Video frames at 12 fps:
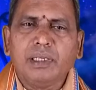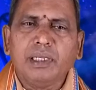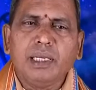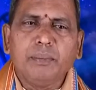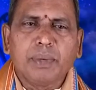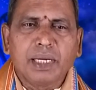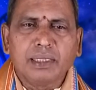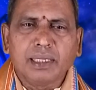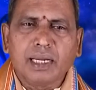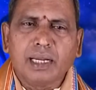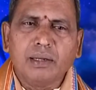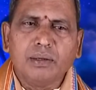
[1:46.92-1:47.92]
ఈ
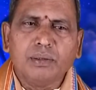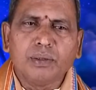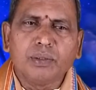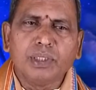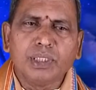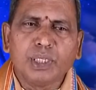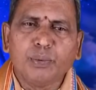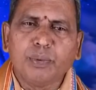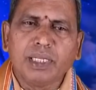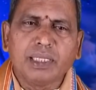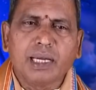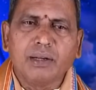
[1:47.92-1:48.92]
ఫలితాలలో కొన్ని చెడు
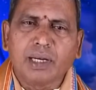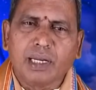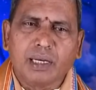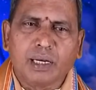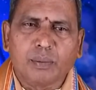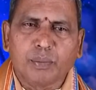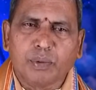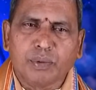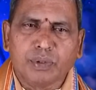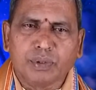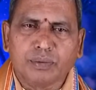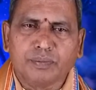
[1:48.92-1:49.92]
ఫలితాలు
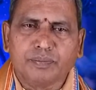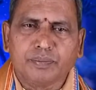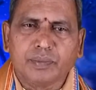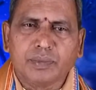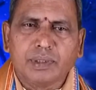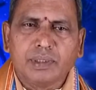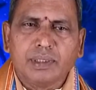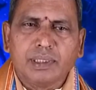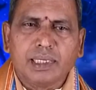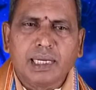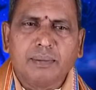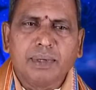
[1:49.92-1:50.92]
కలగకపోవచ్చు
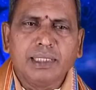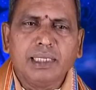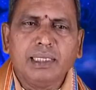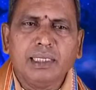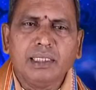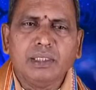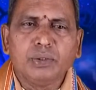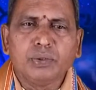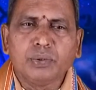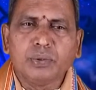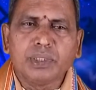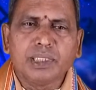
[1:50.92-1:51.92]
కాబట్టి
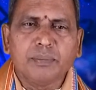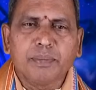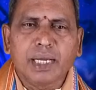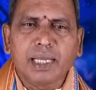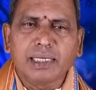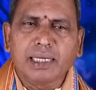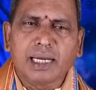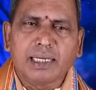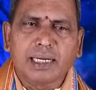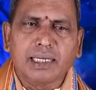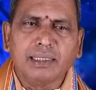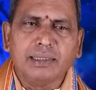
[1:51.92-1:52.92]
సూచనప్రాయంగా
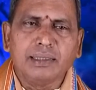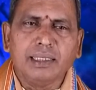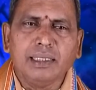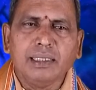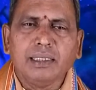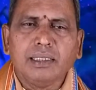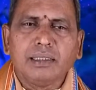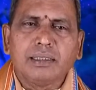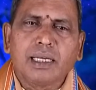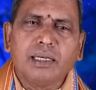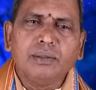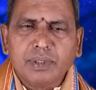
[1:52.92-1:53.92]
గ్రహించి
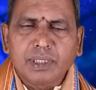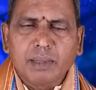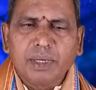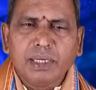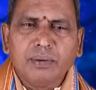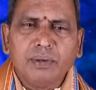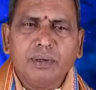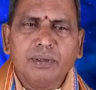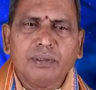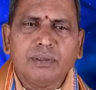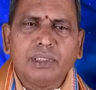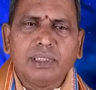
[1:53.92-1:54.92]
తగు సమయంలో
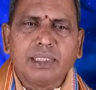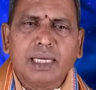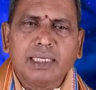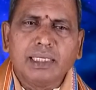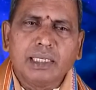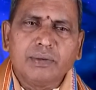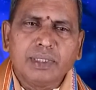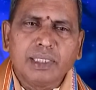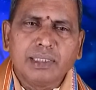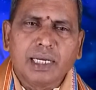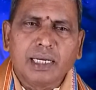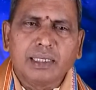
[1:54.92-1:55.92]
తగినటువంటి
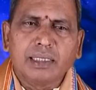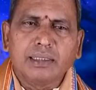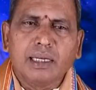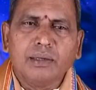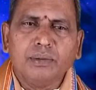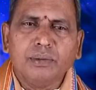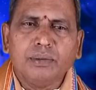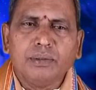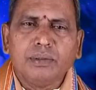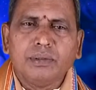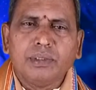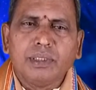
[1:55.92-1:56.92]
జాగ్రత్తలు
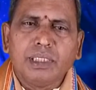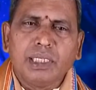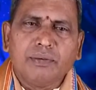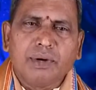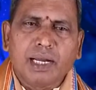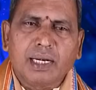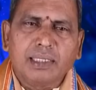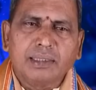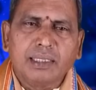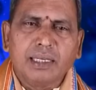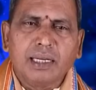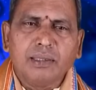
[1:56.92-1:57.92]
నివారణ
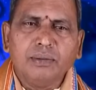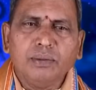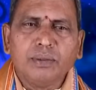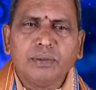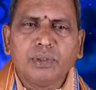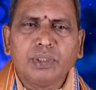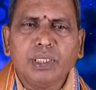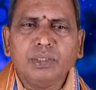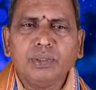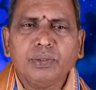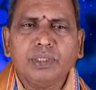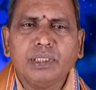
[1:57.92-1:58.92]
చర్యలను
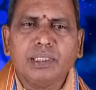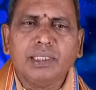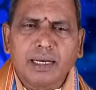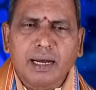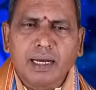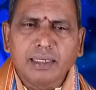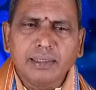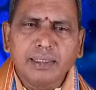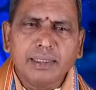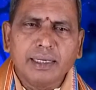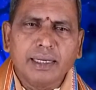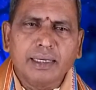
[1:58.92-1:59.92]
తీసుకొని
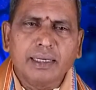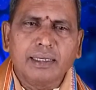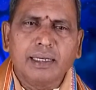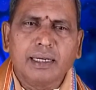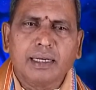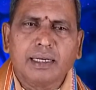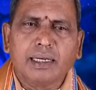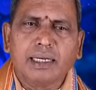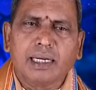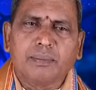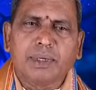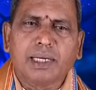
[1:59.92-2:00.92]
ఆనందదాయకంగా
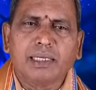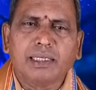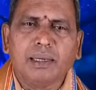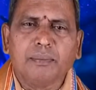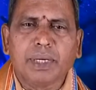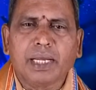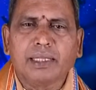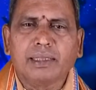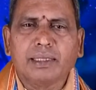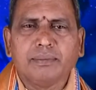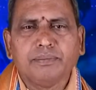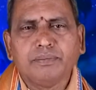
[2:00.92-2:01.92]
గడపడానికి ప్రయత్నం